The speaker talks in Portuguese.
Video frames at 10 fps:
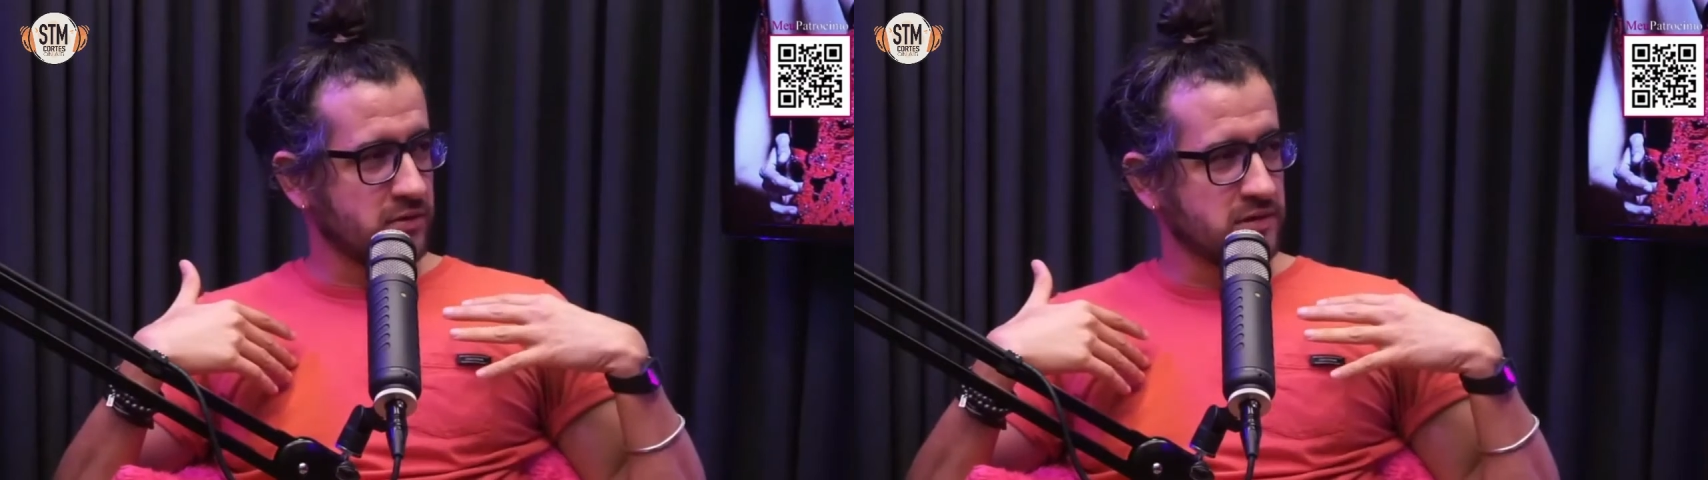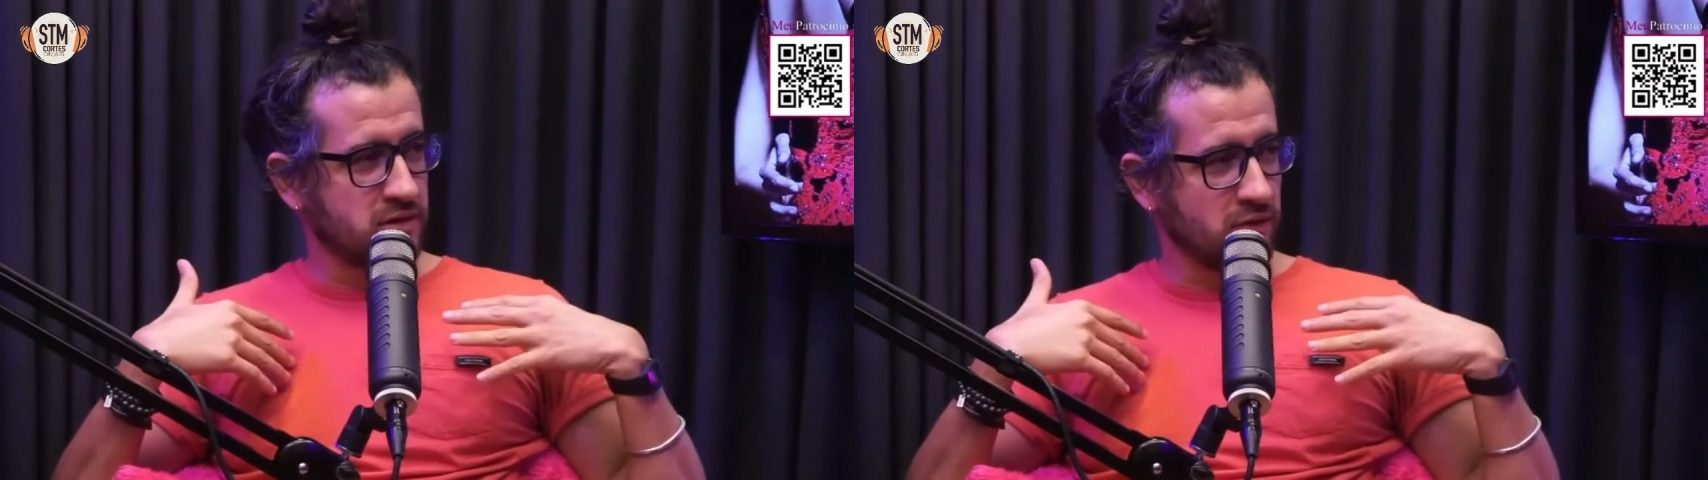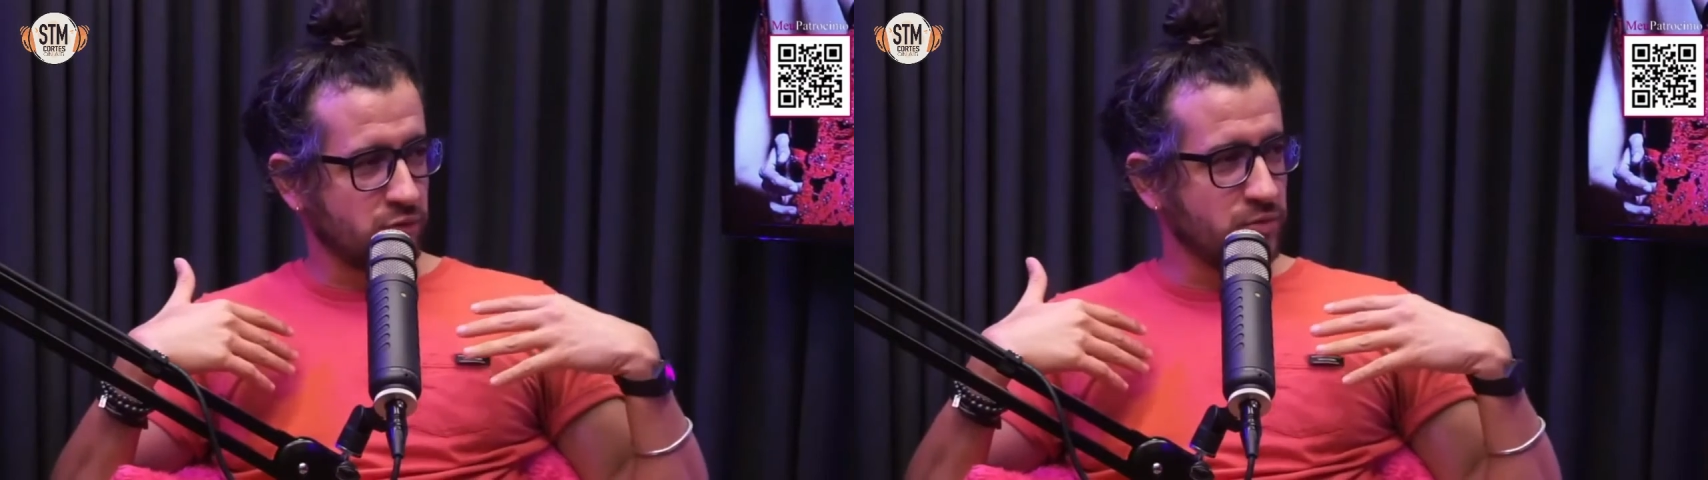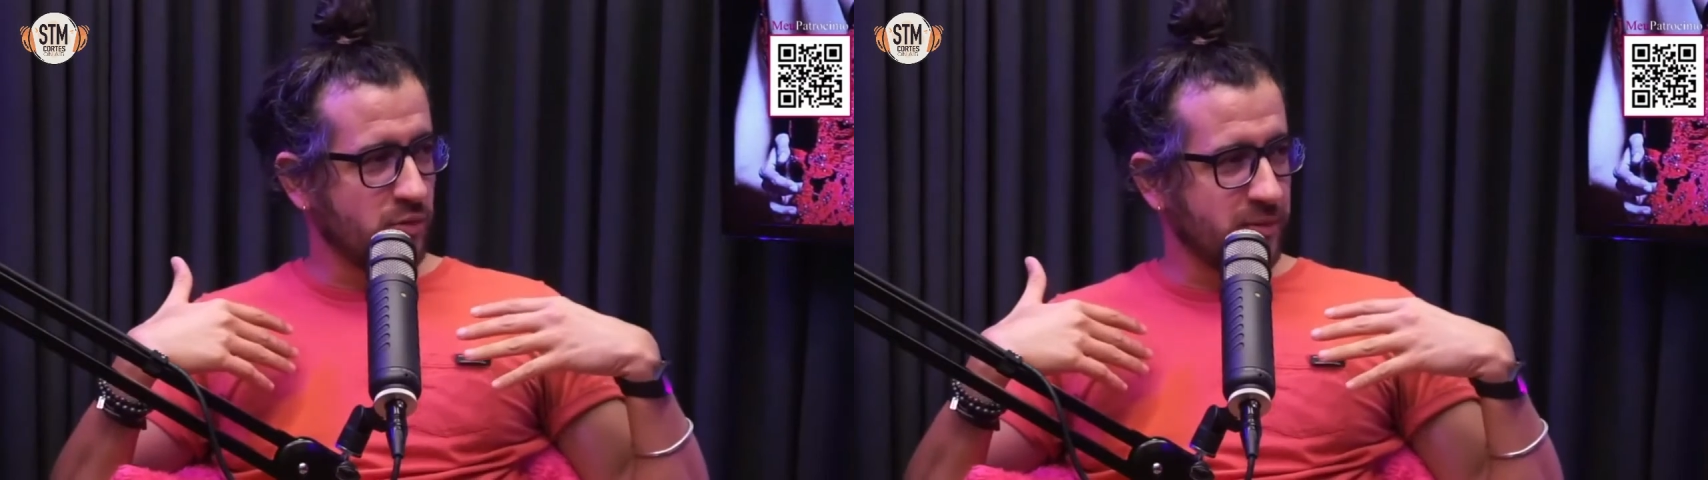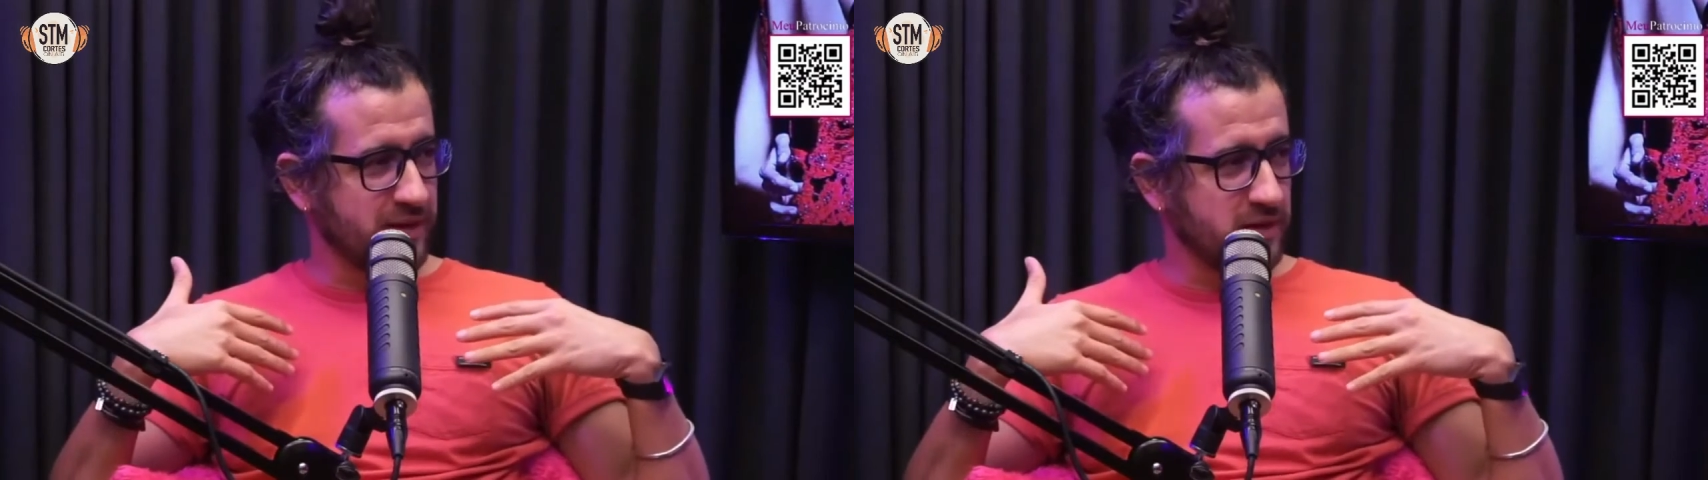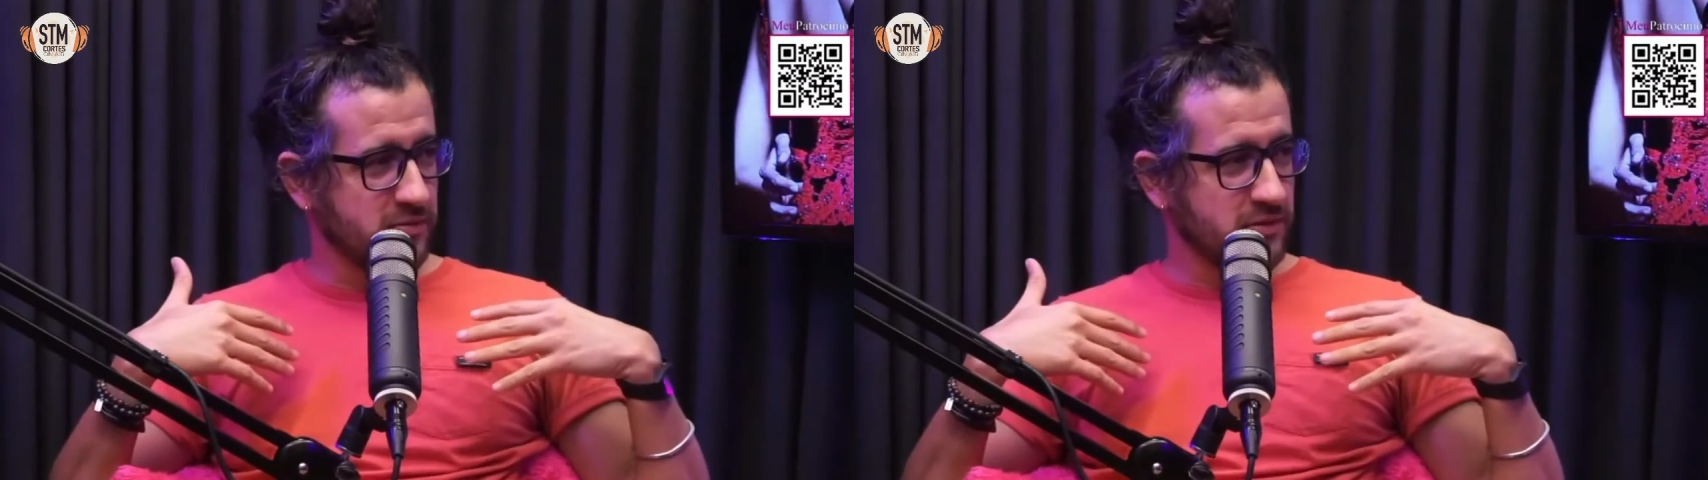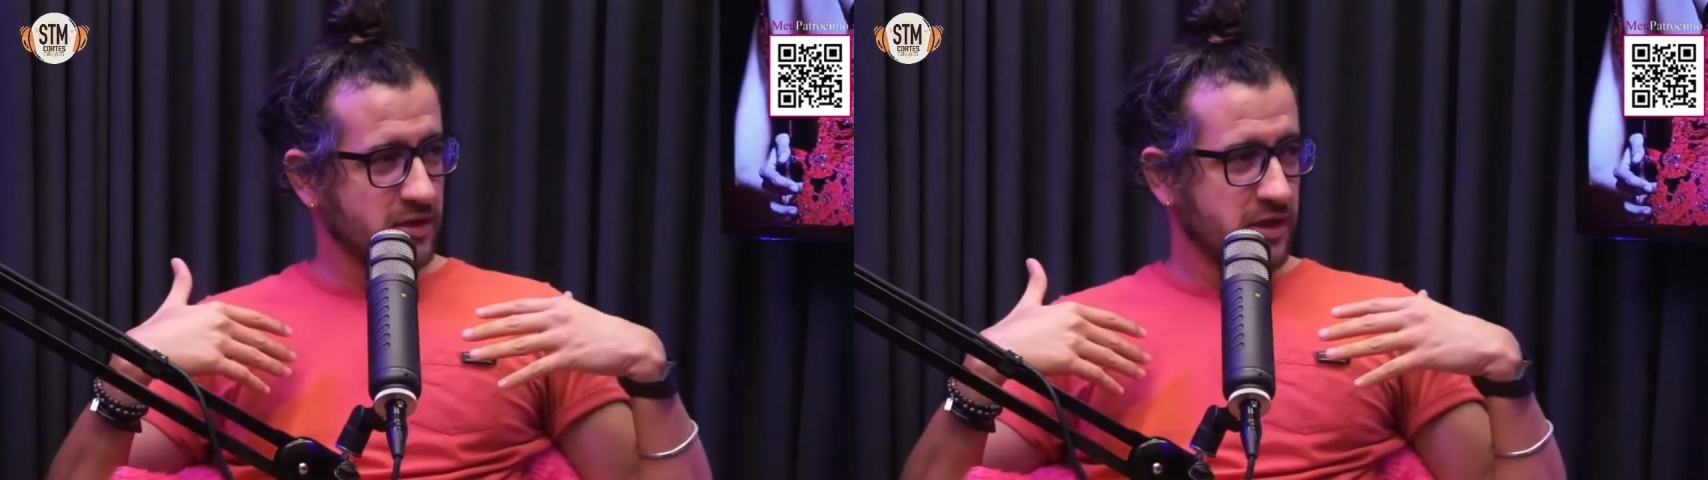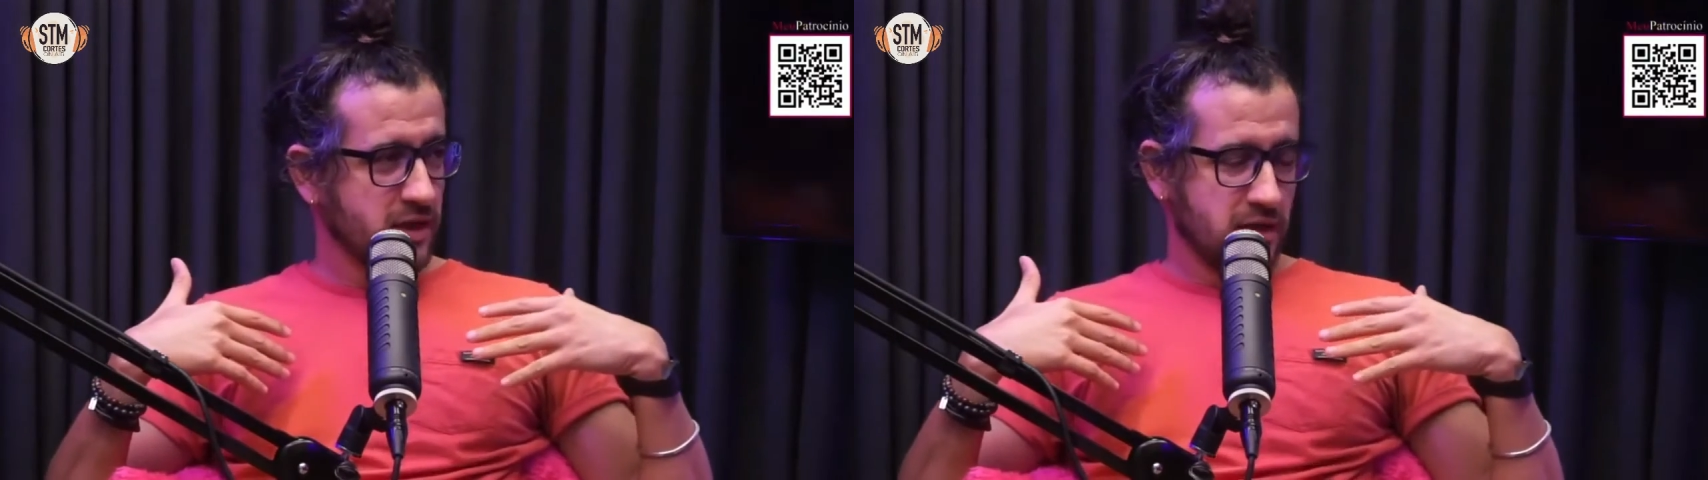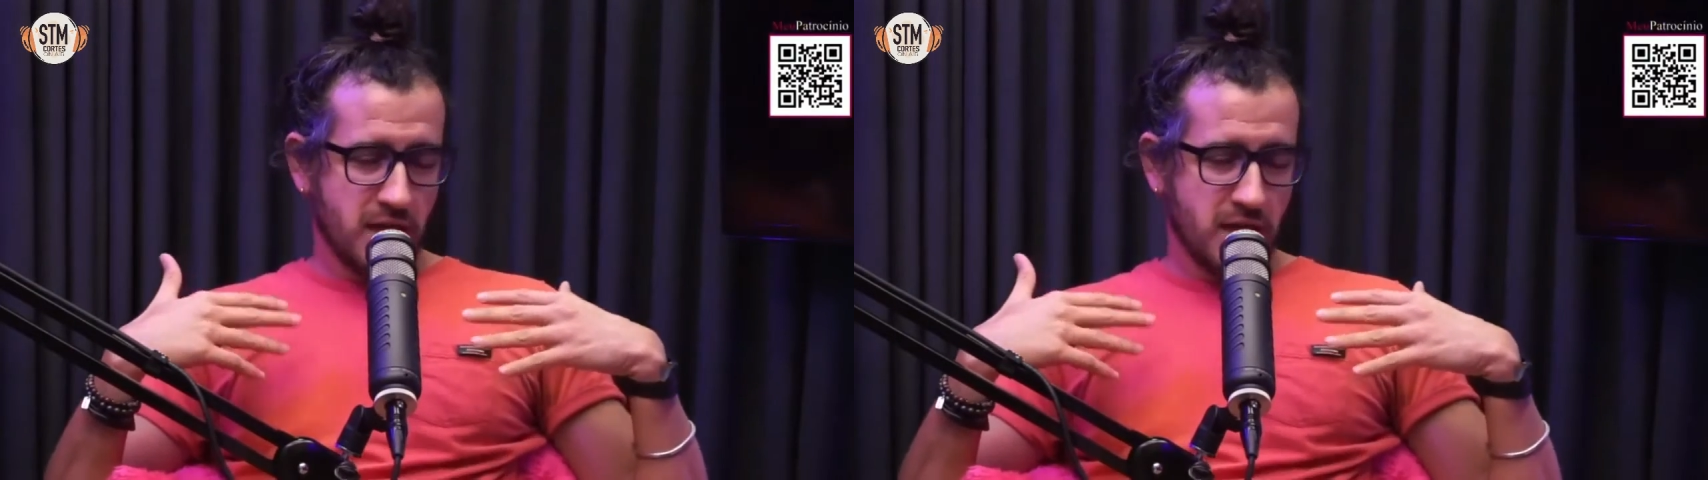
segundo o meu padrão, uhum.